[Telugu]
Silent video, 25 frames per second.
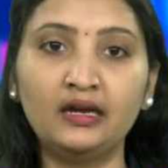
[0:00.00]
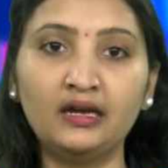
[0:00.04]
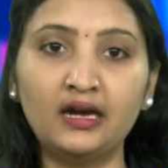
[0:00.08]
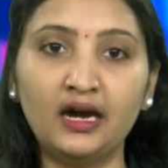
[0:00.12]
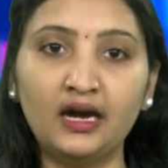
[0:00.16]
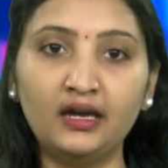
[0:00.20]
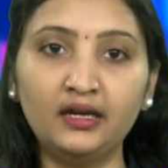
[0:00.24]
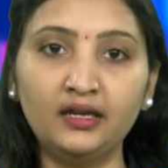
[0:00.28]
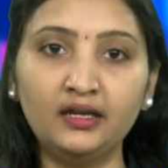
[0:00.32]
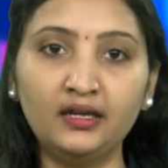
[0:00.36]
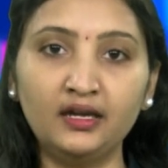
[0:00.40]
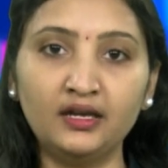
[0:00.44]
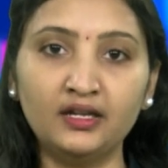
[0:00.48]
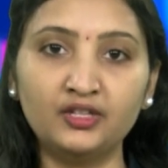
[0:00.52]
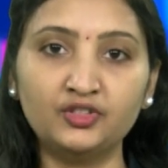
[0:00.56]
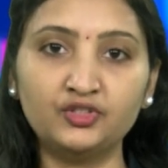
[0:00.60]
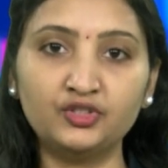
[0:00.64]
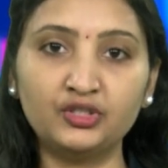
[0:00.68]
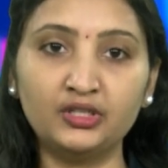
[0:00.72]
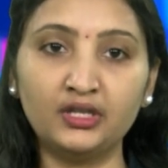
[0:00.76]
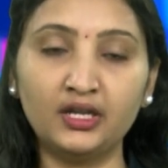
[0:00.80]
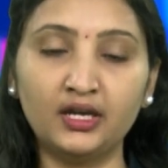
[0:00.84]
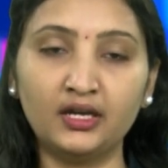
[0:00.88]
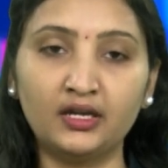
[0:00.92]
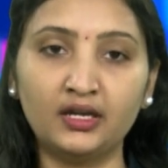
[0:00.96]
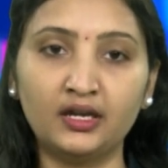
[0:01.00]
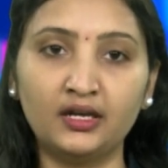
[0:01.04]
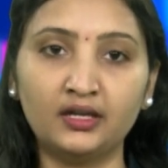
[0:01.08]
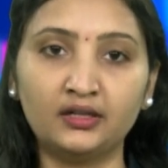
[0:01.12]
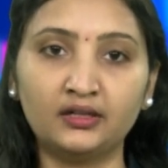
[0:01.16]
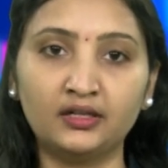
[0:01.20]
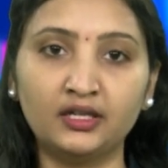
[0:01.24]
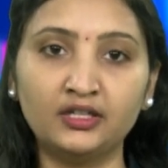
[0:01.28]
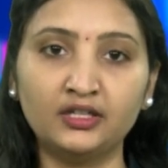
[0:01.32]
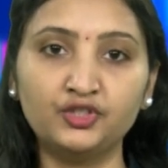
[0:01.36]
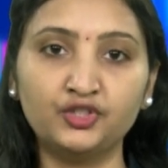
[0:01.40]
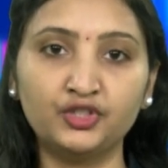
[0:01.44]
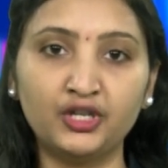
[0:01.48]
కాకినాడ జిల్లా
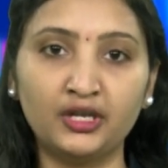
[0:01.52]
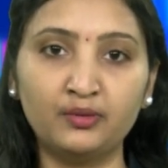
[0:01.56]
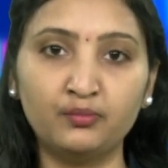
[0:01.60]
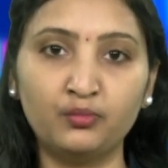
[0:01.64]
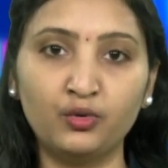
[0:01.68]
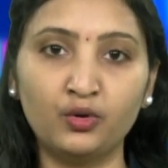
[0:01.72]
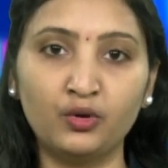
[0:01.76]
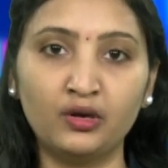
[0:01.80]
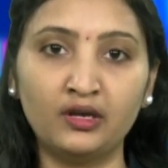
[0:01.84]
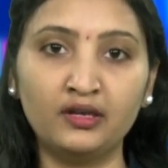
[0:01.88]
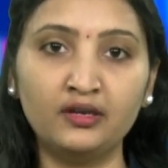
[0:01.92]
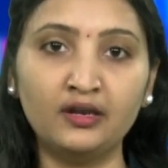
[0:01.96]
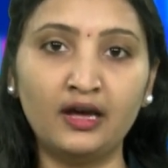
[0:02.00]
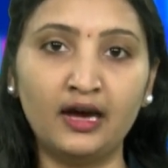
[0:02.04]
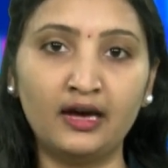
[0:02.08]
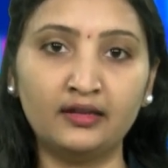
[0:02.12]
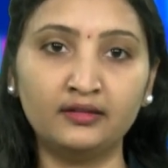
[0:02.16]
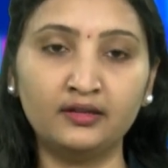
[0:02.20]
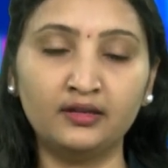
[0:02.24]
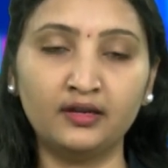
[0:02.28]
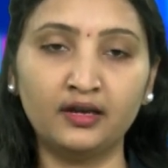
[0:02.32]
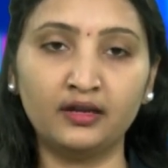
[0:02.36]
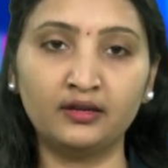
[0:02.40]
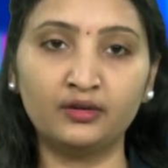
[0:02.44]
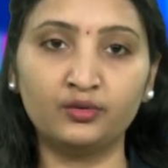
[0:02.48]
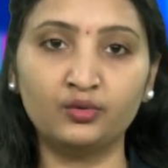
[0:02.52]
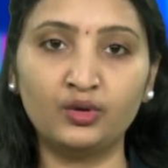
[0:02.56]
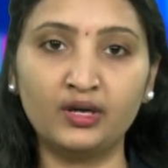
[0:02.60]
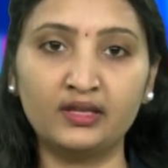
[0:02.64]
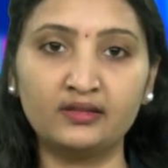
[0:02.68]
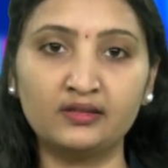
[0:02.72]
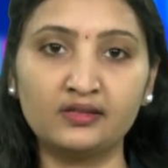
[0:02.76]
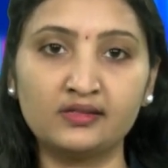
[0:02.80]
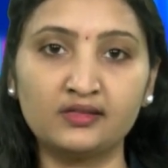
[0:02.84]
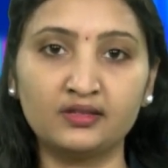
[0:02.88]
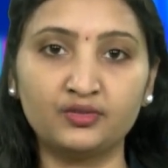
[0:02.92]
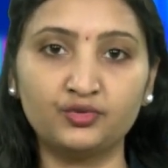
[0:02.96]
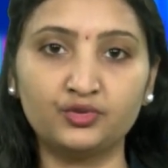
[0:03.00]
కలెక్టర్ షణ్మోహన్ అధికారులను
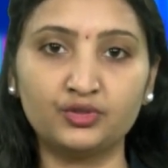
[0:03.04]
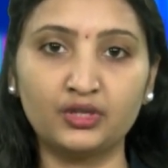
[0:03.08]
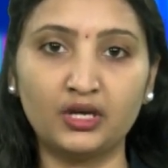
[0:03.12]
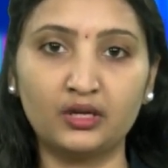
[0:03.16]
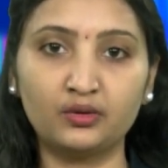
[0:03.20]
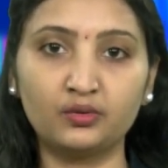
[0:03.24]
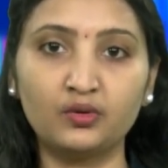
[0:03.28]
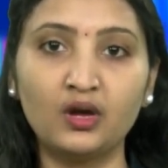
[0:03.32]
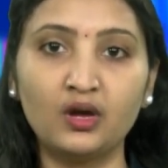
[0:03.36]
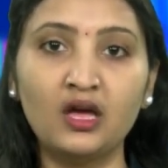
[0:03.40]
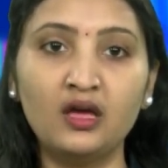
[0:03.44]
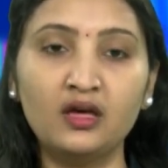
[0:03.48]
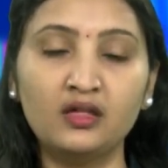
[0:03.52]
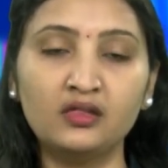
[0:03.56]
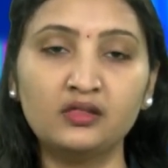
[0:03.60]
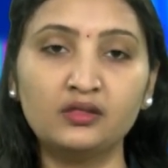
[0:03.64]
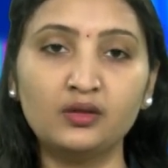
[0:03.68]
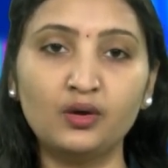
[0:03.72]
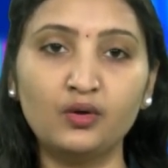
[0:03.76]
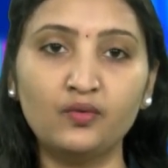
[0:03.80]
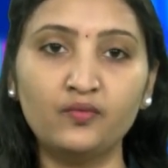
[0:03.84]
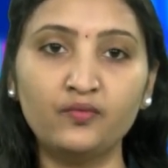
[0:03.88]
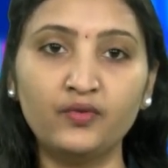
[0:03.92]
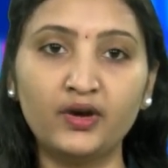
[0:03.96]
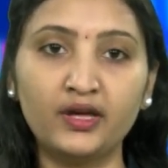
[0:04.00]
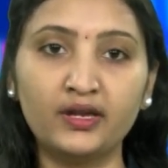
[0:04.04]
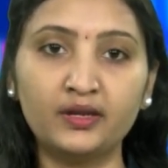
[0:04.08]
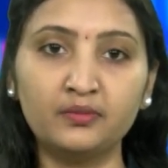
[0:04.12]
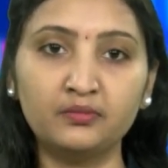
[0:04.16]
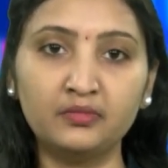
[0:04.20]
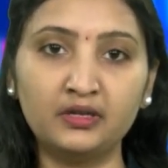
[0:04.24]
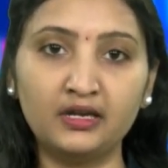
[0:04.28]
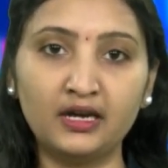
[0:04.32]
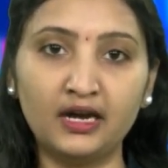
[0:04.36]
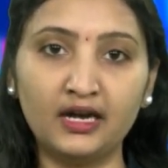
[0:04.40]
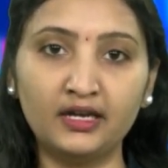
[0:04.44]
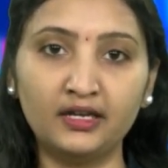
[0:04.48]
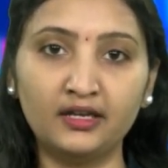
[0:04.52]
ఆదేశించారు సోమవారం
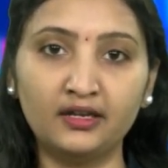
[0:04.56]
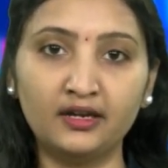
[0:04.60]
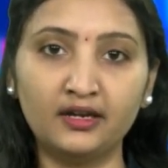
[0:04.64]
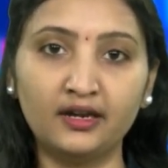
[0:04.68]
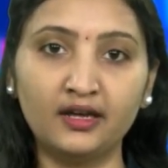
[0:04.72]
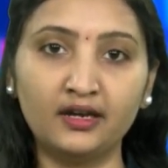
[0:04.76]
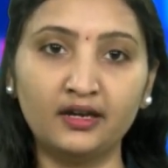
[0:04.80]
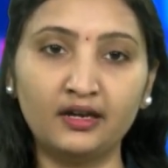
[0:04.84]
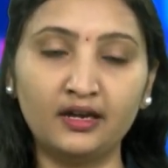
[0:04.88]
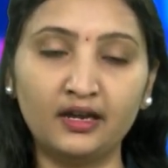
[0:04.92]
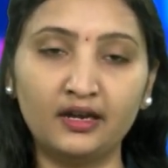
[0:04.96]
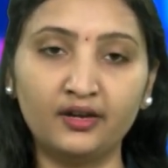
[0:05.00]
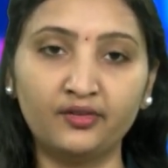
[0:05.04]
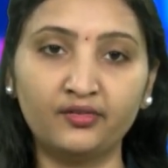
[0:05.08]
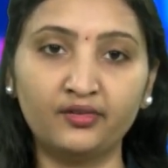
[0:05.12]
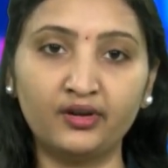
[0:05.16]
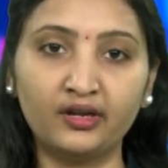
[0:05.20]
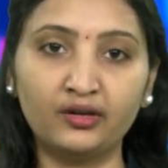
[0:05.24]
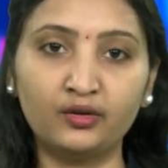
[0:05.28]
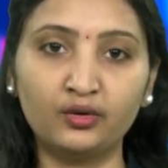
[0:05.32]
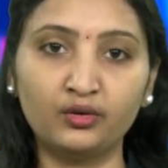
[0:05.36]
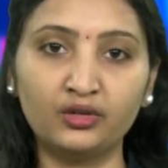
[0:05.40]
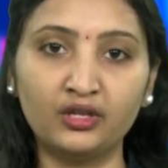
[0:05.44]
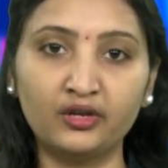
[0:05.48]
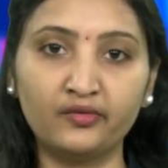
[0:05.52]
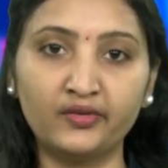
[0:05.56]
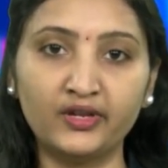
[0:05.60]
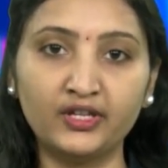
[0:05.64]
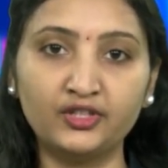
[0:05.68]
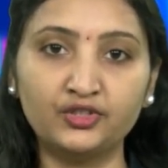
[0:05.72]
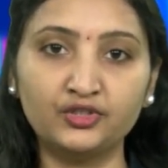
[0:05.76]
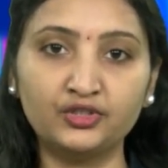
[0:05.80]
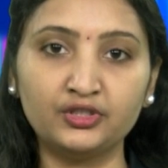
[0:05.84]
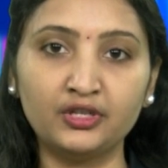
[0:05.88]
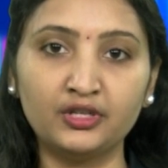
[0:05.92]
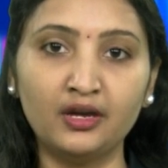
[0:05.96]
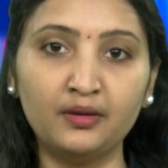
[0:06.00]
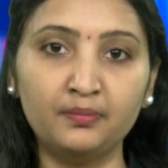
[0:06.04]
కాకినాడ కలెక్టరేట్లో
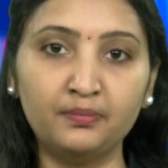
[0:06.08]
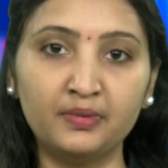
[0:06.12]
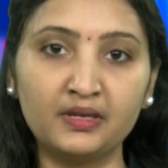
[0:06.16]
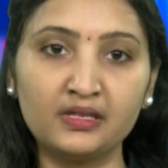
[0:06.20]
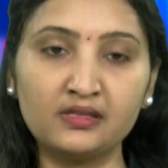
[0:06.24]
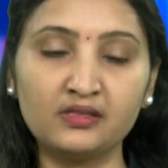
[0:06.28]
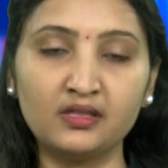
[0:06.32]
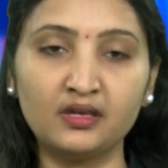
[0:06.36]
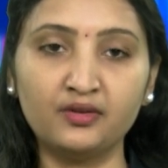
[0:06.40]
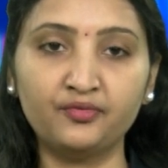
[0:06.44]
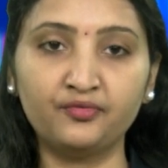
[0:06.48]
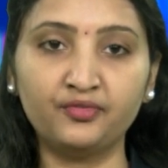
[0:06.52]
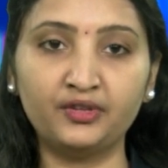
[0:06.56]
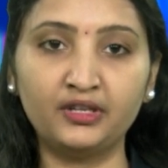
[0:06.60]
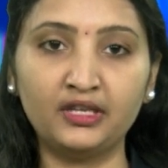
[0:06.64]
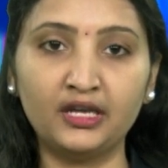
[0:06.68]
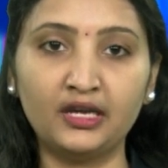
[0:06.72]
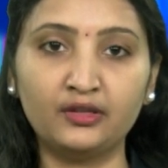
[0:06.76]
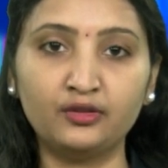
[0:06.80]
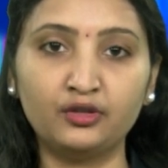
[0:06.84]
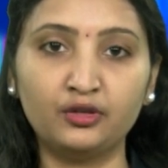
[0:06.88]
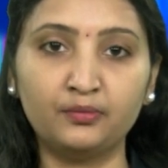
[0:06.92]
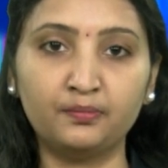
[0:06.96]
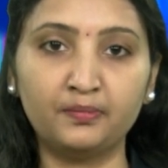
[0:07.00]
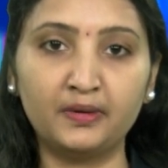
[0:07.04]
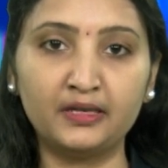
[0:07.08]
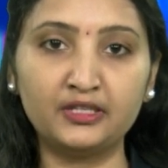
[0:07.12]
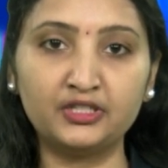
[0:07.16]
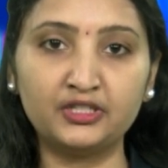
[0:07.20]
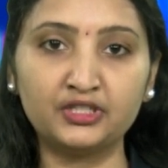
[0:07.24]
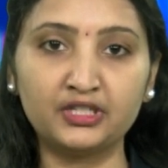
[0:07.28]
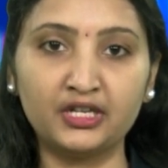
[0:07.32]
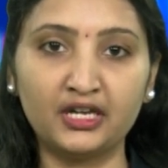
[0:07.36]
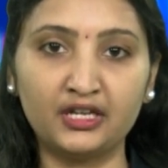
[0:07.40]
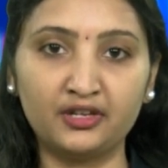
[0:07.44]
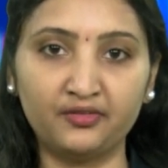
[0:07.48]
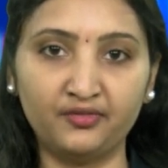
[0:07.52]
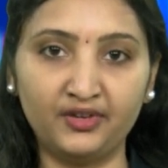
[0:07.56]
నిర్వహించిన ప్రజా ఫిర్యాదుల
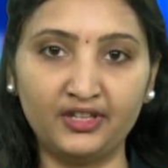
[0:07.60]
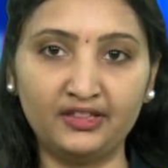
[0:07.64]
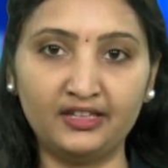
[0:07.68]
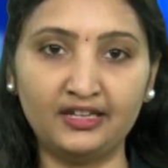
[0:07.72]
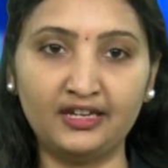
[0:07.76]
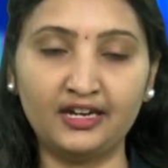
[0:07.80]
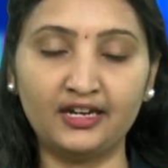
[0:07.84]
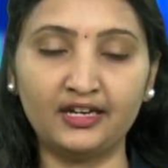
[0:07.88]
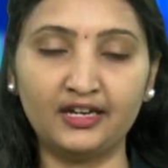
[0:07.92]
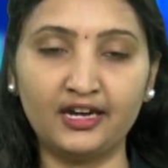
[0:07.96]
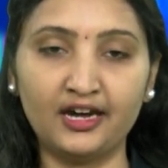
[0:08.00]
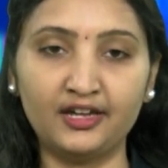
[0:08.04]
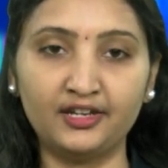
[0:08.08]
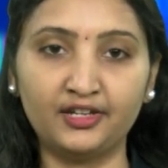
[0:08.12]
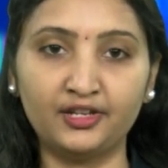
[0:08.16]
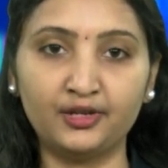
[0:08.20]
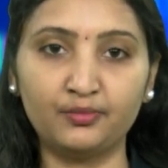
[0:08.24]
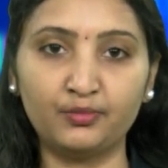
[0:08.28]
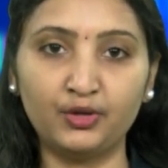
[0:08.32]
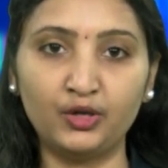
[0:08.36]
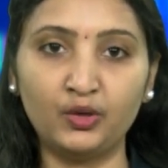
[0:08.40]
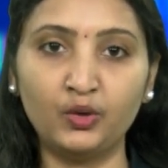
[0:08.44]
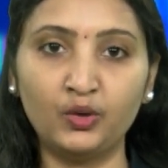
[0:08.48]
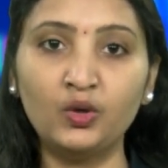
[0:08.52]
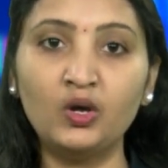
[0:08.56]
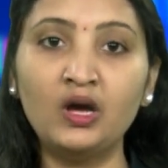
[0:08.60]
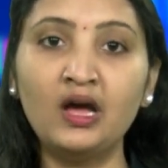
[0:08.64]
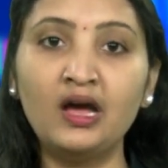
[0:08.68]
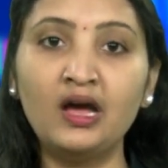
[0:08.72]
పరిష్కార వేదిక కార్యక్రమంలో